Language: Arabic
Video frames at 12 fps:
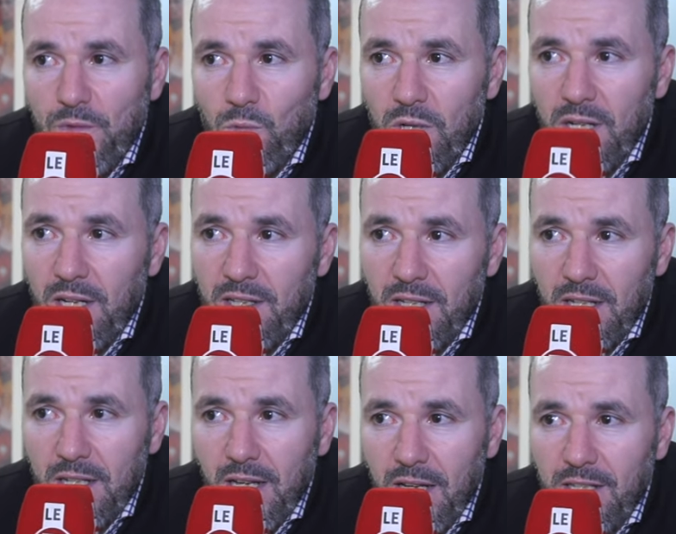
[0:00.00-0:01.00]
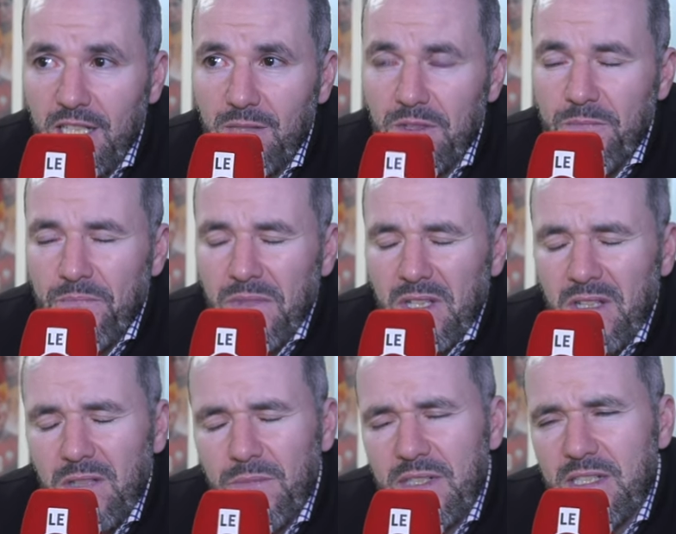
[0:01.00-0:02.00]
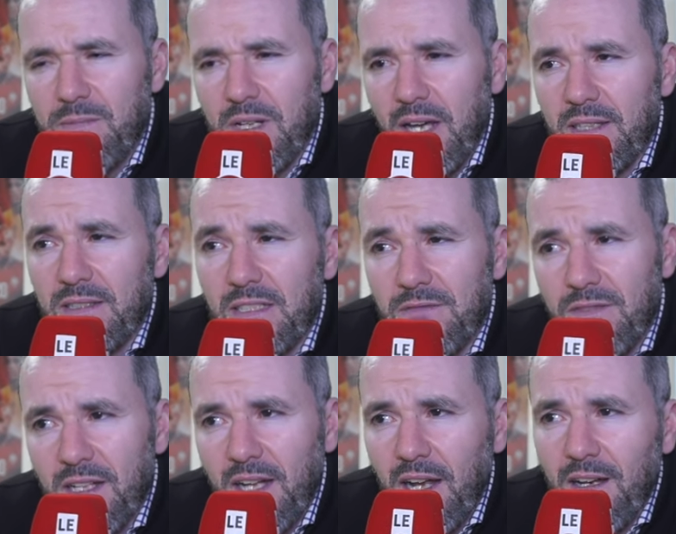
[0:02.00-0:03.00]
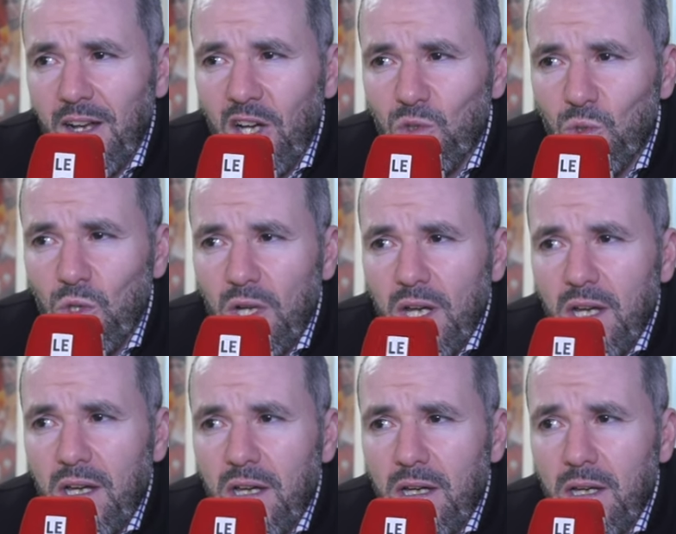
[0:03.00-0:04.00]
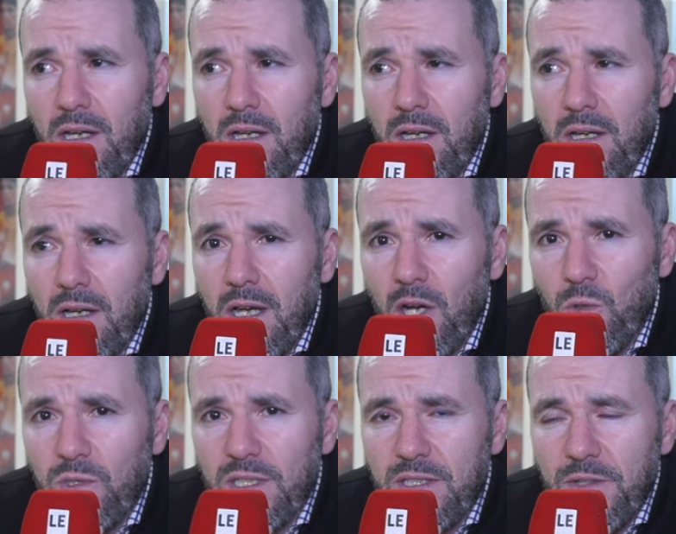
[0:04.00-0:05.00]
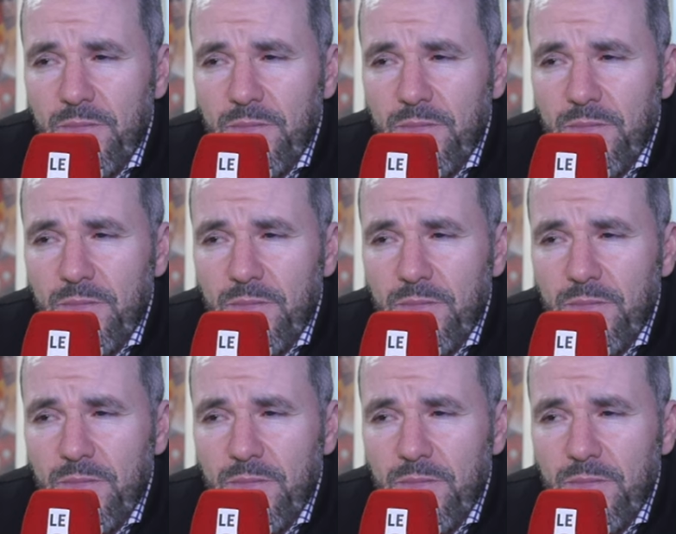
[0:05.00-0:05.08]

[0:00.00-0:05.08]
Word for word: وكذلك حكيمي بالنسبه للخط الدفاع كنلاحظوا آه، عوده